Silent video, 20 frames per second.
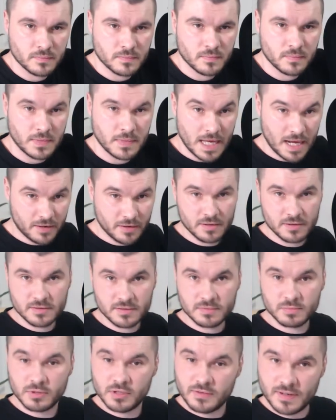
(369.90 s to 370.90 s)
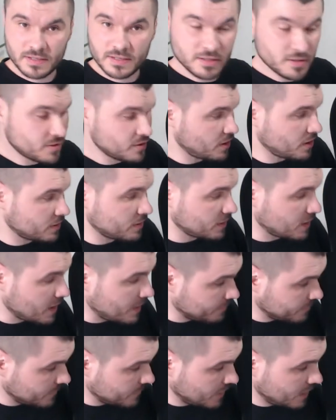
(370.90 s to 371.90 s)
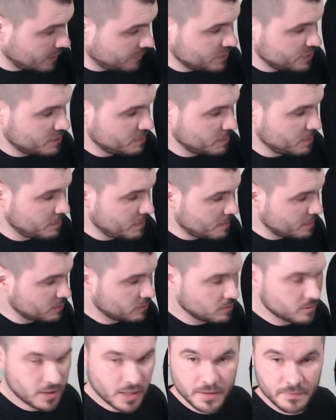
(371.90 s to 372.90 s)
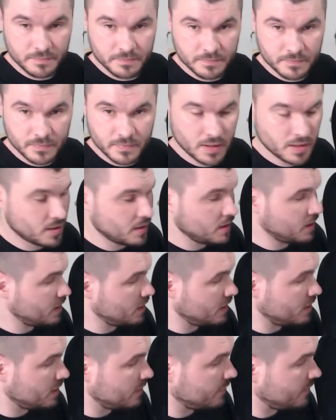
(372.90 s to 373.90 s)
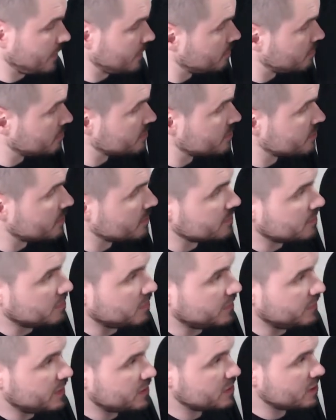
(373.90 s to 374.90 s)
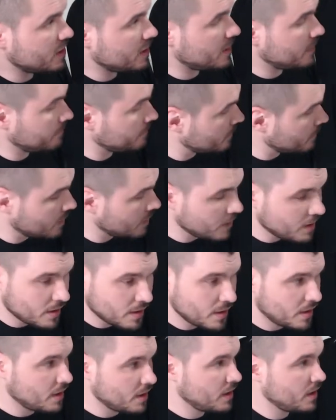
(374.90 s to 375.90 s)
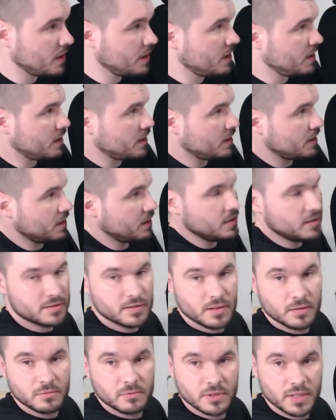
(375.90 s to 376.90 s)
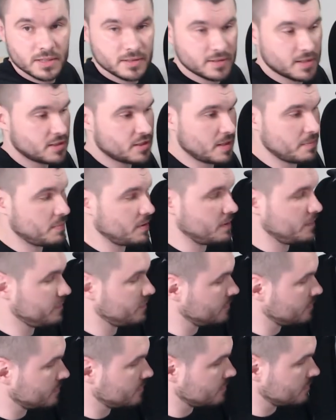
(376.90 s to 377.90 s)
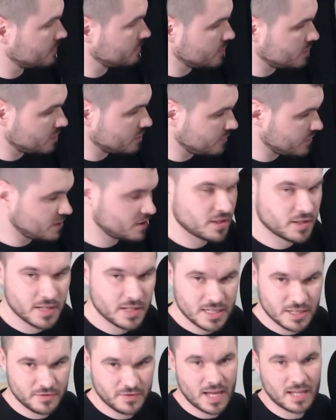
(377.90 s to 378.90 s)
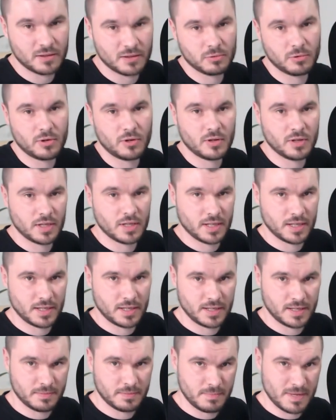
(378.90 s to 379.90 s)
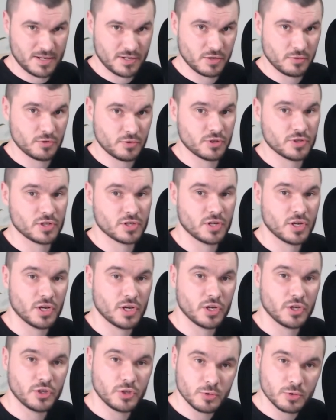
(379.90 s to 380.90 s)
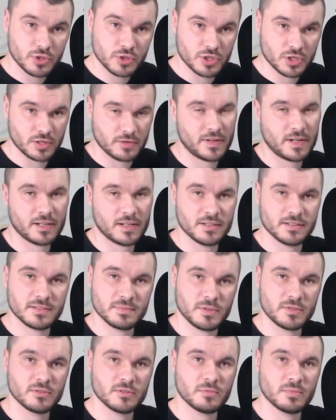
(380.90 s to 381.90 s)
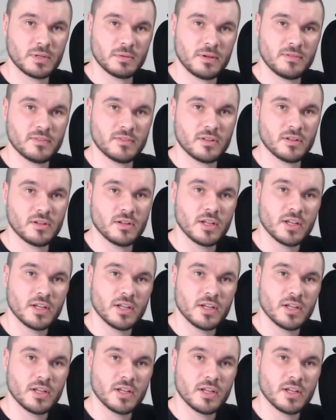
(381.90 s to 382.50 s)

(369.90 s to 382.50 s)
Jak on jest zbudowany od środka? Jak widzimy, mamy tutaj E, fajną błyszczącą powierzchnię e, i są tutaj zaczepy. Oczywiście to światło e, będzie już, już w jakiś sposób na pewno